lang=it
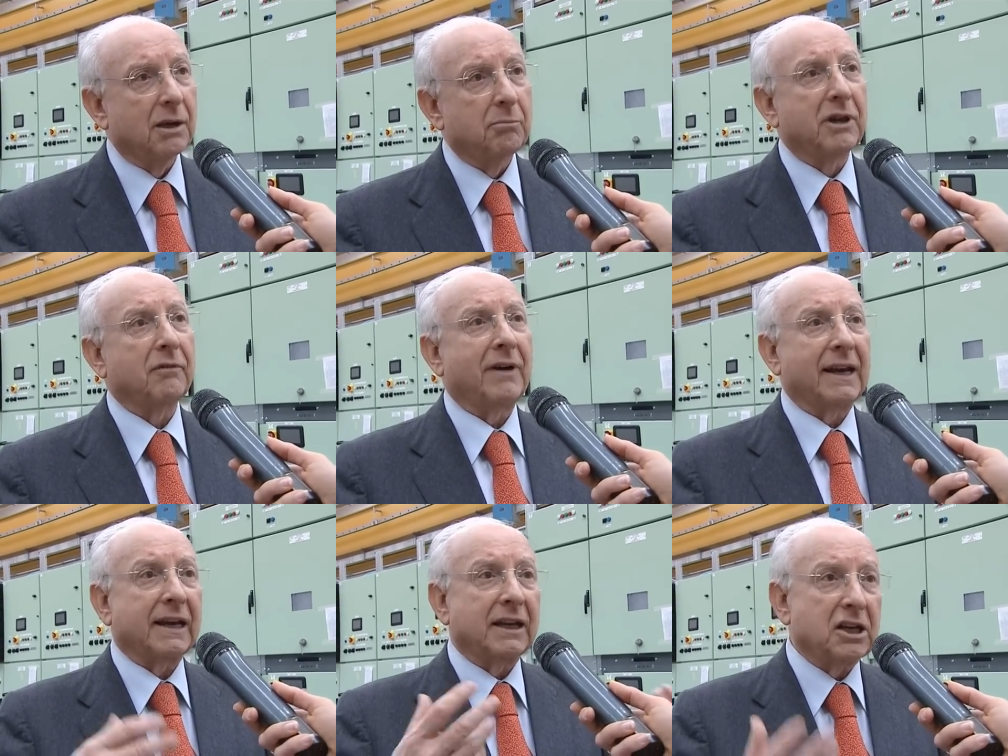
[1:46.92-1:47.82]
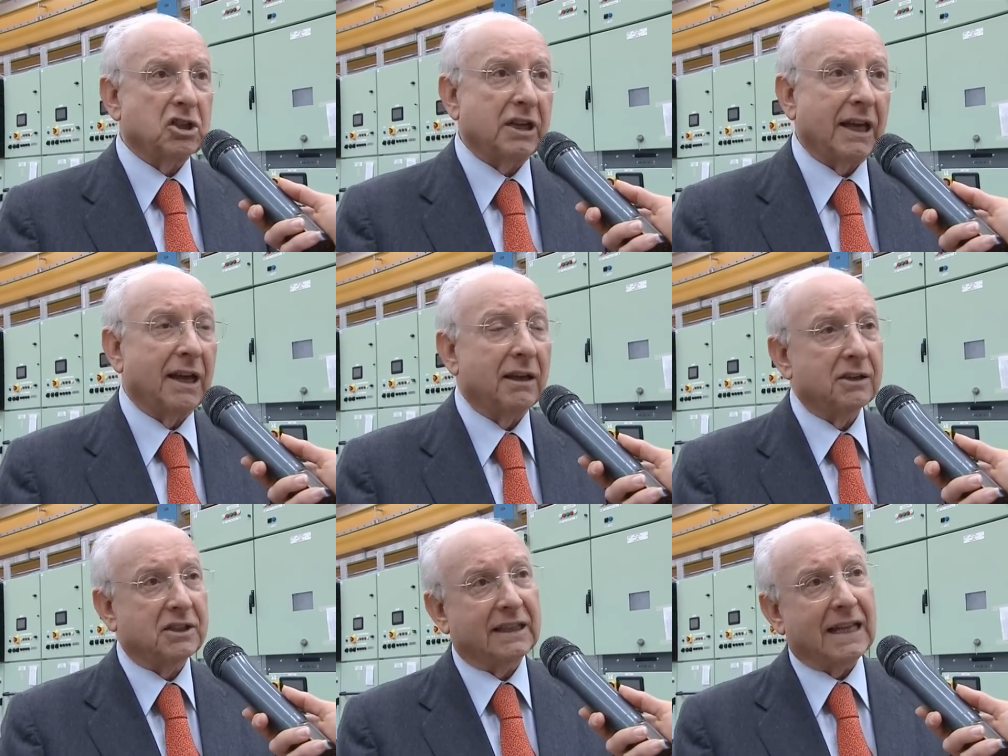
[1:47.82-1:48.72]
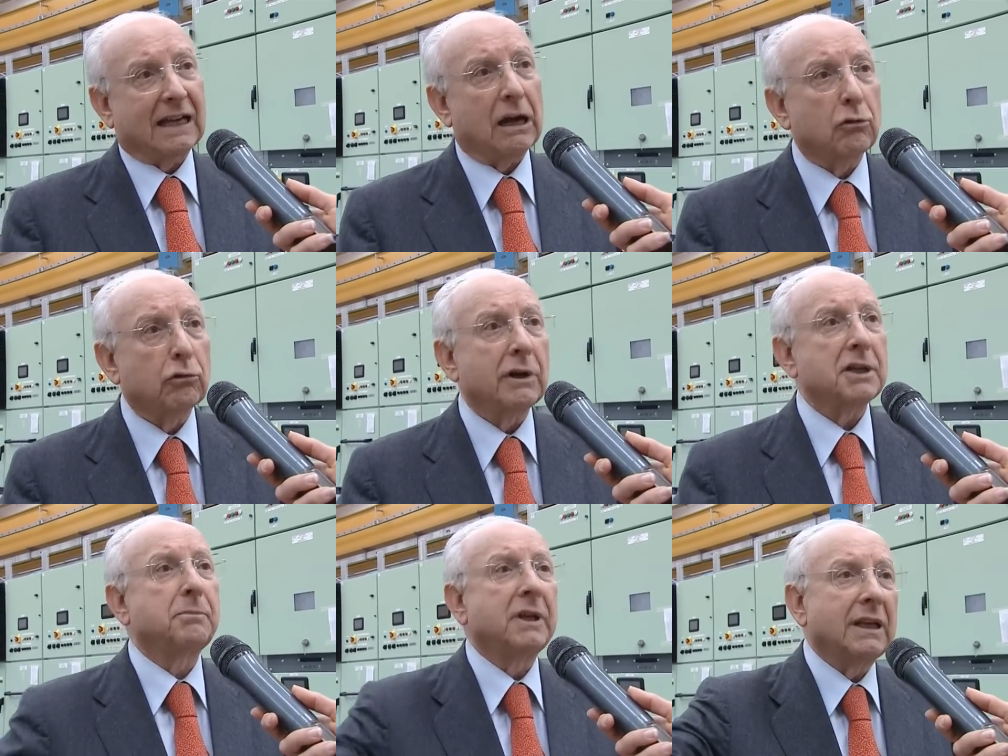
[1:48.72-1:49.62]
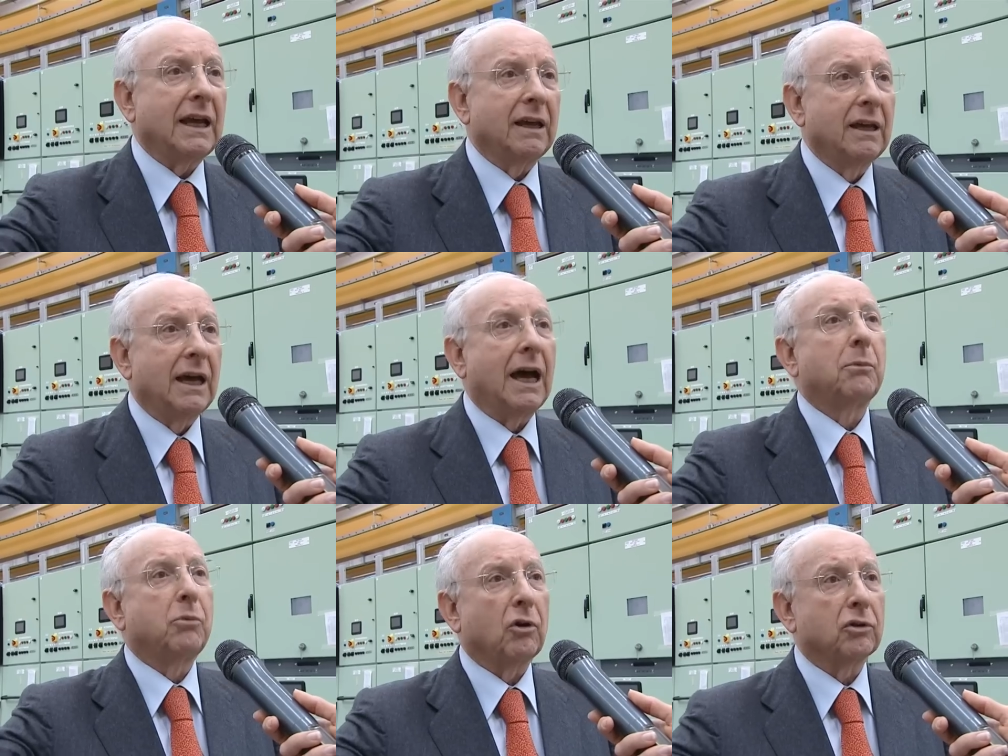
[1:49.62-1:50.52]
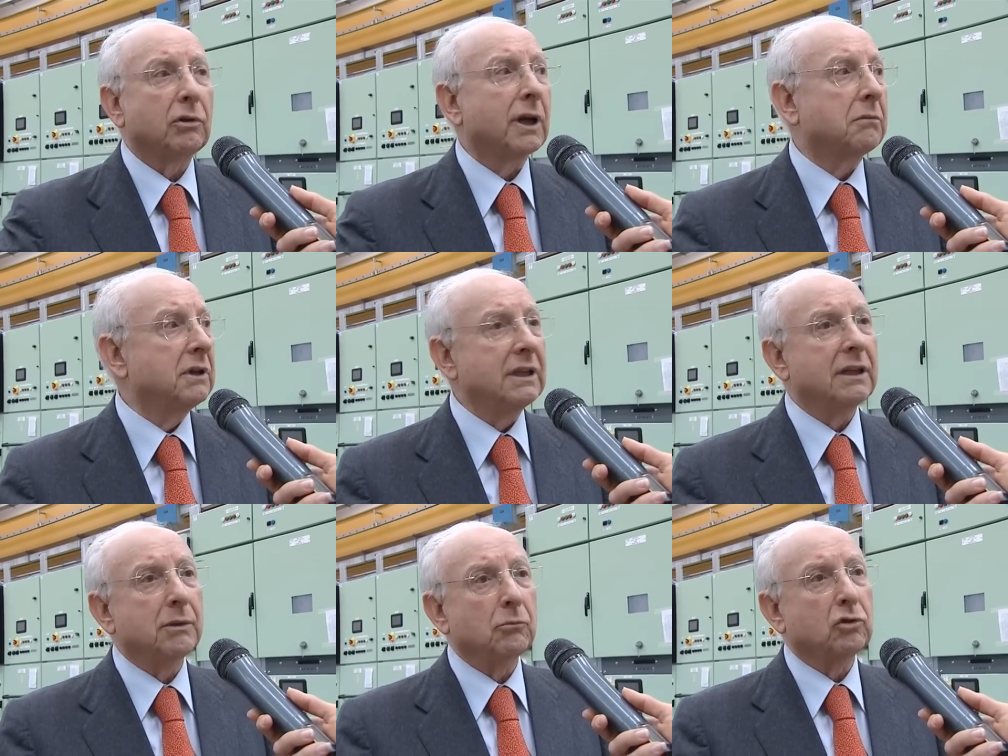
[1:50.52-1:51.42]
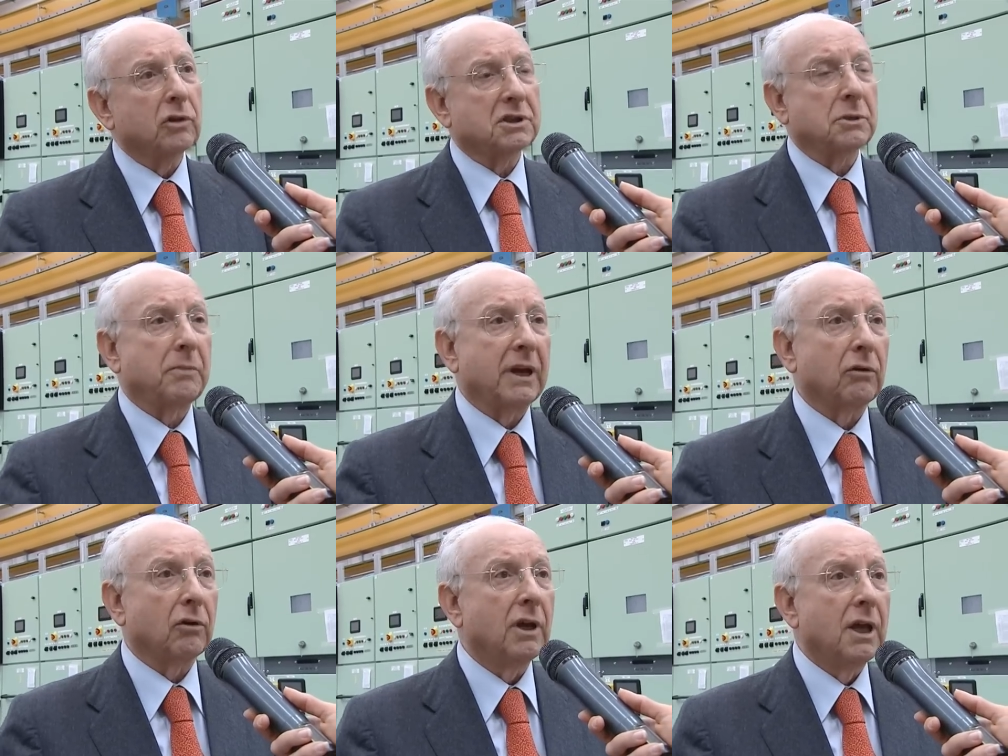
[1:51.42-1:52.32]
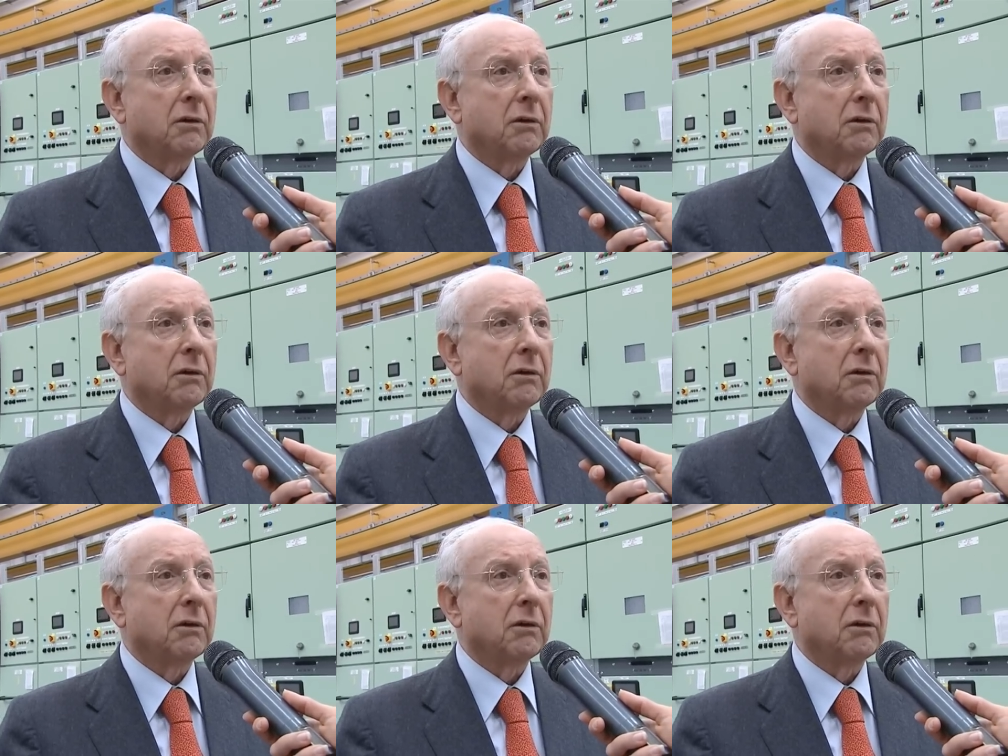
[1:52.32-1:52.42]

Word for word: per fare energia, si attacca con una spina al porto e quindi i motori si spengono.